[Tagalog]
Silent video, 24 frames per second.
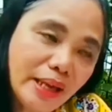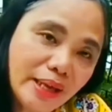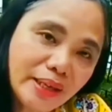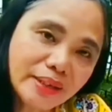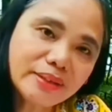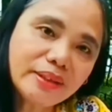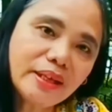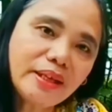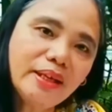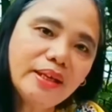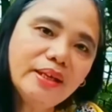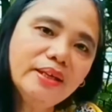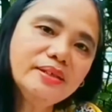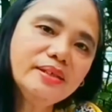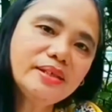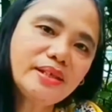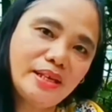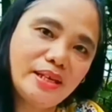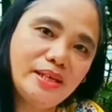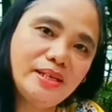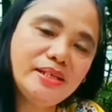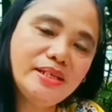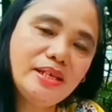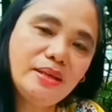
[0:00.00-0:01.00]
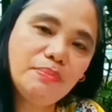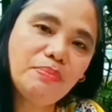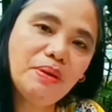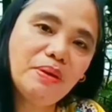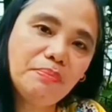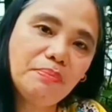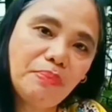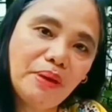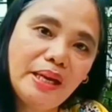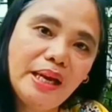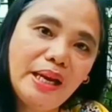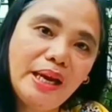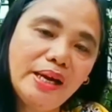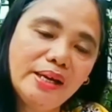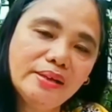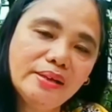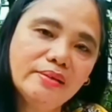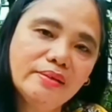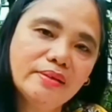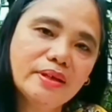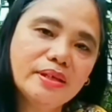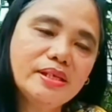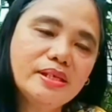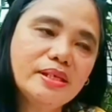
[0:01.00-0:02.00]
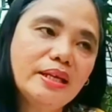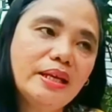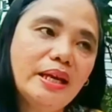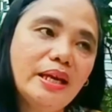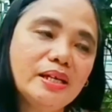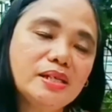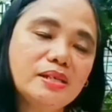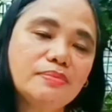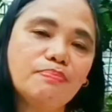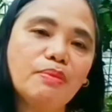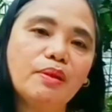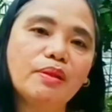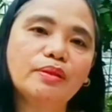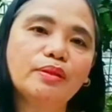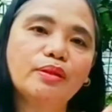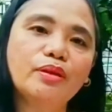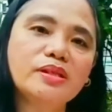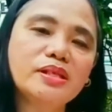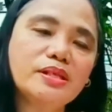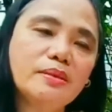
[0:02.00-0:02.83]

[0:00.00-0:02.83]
na natin sa isipan pa lang no kasi gospel mm-hmm.